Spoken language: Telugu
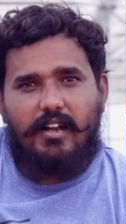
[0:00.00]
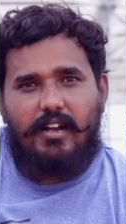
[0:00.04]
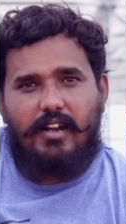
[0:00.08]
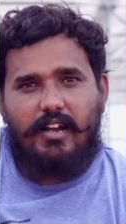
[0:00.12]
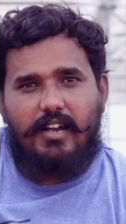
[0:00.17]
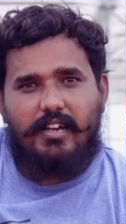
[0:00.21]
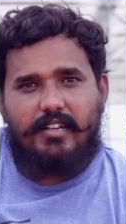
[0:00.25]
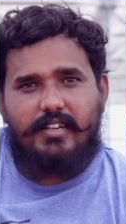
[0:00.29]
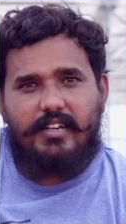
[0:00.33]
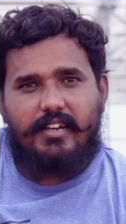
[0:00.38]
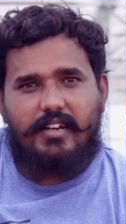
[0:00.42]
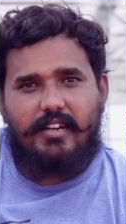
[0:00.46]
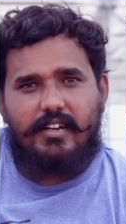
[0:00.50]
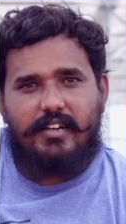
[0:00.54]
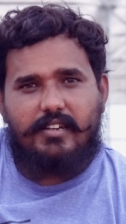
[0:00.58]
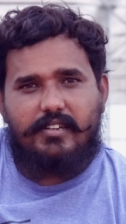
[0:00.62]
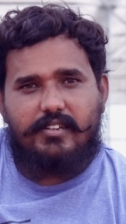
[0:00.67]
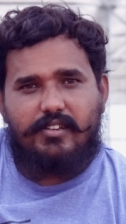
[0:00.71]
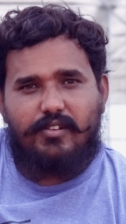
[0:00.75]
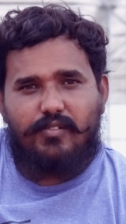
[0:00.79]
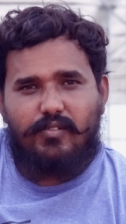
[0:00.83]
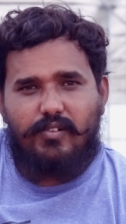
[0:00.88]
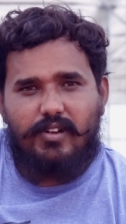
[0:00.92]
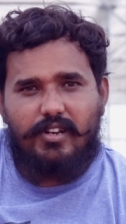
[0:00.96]
ఆయన
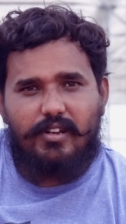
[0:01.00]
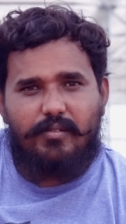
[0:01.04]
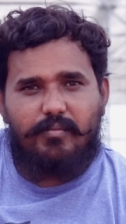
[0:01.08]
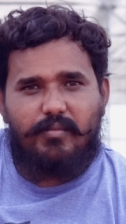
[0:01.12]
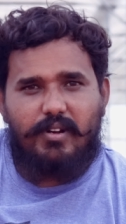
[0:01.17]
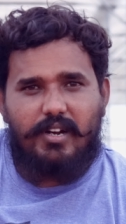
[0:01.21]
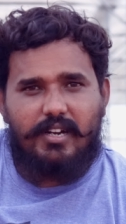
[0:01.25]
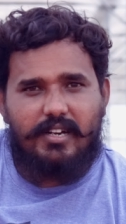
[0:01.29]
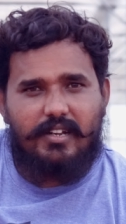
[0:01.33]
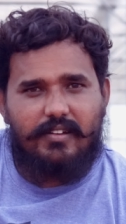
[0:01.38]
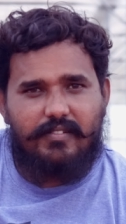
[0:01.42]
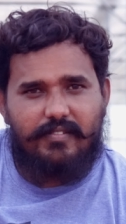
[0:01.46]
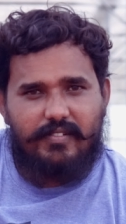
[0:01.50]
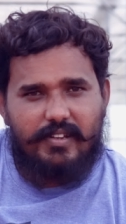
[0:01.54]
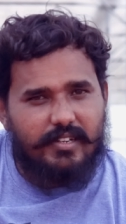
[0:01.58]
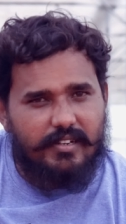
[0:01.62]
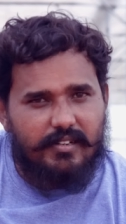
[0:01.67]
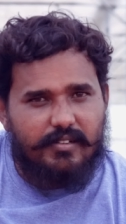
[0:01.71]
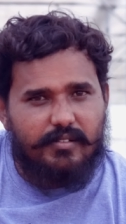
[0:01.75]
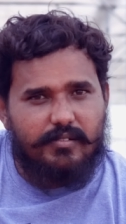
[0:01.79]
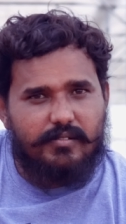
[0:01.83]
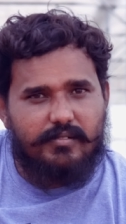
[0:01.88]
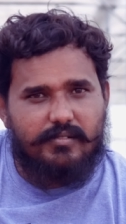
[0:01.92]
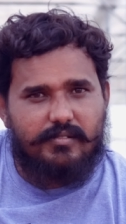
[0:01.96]
ఎవరి మాట
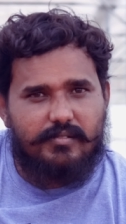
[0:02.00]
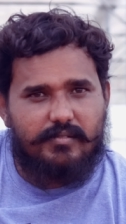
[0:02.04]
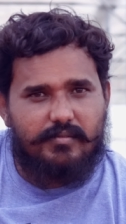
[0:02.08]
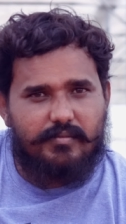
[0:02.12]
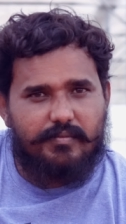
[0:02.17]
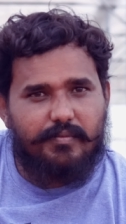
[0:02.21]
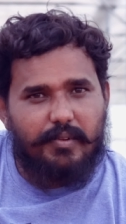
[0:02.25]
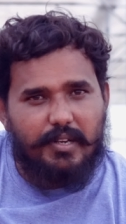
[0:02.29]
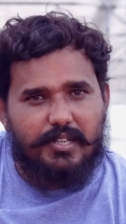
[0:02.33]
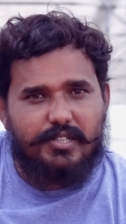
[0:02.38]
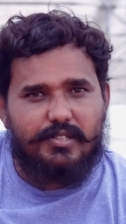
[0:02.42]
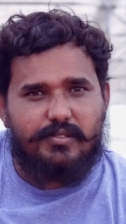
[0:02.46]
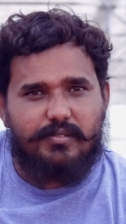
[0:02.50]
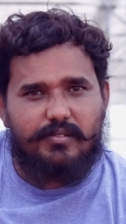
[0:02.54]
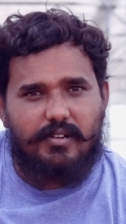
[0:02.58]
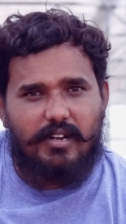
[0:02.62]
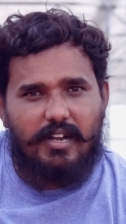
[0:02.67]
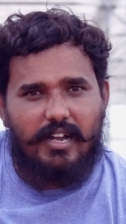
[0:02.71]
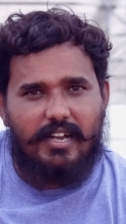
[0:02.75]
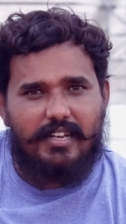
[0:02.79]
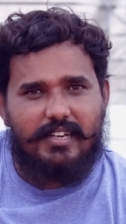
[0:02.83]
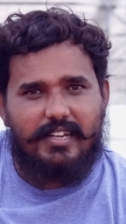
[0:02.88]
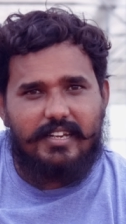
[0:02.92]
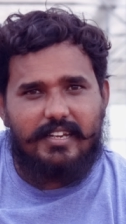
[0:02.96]
వినడు ఫస్ట్
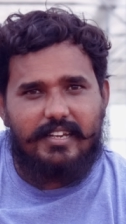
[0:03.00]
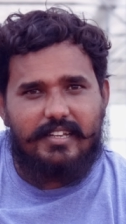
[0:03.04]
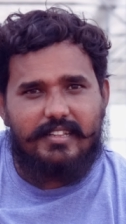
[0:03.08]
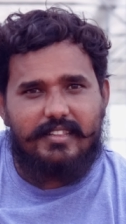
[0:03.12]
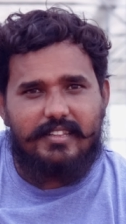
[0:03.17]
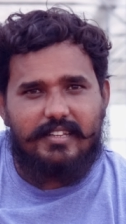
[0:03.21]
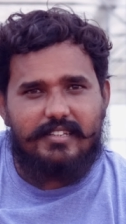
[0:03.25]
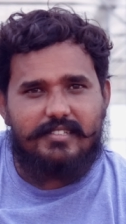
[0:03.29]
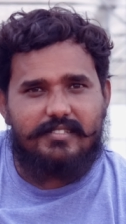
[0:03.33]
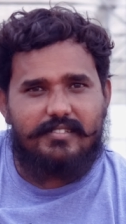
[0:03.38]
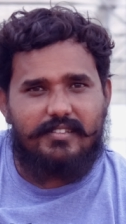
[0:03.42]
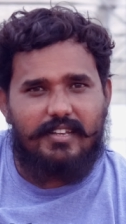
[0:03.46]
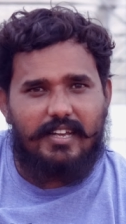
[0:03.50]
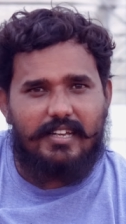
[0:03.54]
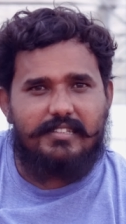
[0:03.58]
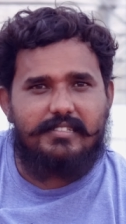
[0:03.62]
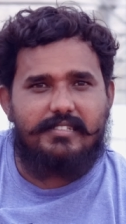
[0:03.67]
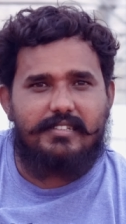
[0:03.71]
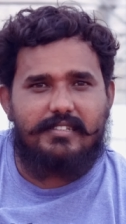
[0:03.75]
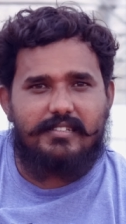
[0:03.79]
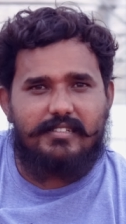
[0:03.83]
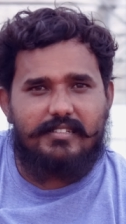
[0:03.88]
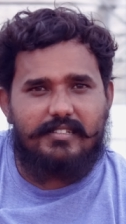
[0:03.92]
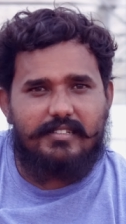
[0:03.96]
ఆయనకి ఏది వస్తే
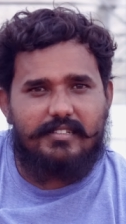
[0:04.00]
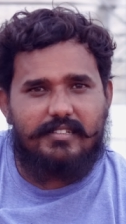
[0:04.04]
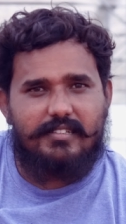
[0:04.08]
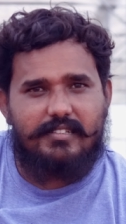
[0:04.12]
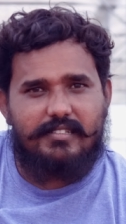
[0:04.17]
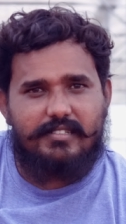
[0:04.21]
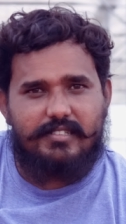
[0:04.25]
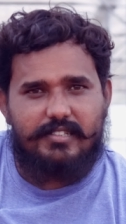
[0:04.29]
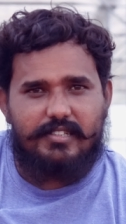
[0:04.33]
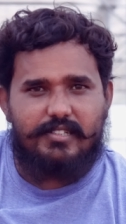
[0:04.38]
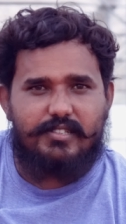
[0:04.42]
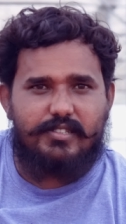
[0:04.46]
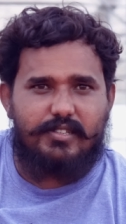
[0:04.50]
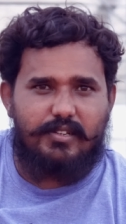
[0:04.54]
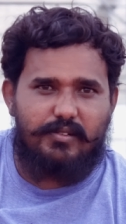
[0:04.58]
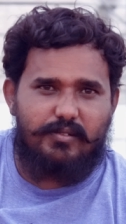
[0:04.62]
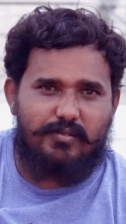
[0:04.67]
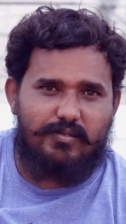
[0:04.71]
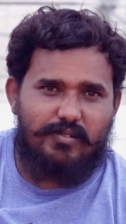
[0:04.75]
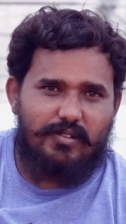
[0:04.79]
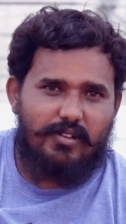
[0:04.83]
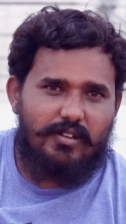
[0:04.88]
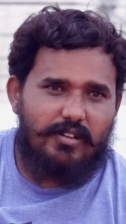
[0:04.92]
అది చేస్తాడు